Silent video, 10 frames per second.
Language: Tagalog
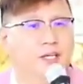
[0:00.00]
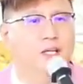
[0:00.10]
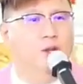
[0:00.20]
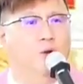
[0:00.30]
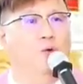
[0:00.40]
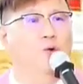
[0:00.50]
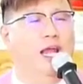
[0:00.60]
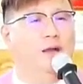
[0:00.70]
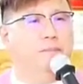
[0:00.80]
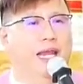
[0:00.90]
noong
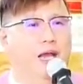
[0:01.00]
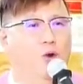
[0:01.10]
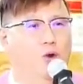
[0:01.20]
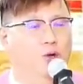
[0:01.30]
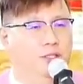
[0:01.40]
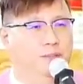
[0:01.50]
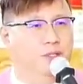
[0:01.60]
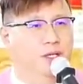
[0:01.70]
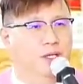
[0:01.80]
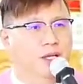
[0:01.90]
unang panahon
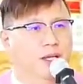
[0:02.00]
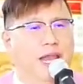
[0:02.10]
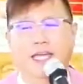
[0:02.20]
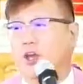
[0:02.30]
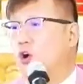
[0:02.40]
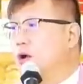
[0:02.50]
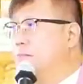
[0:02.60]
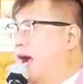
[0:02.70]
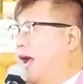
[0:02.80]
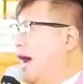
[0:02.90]
na yung
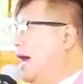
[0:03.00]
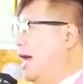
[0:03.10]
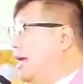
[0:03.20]
mga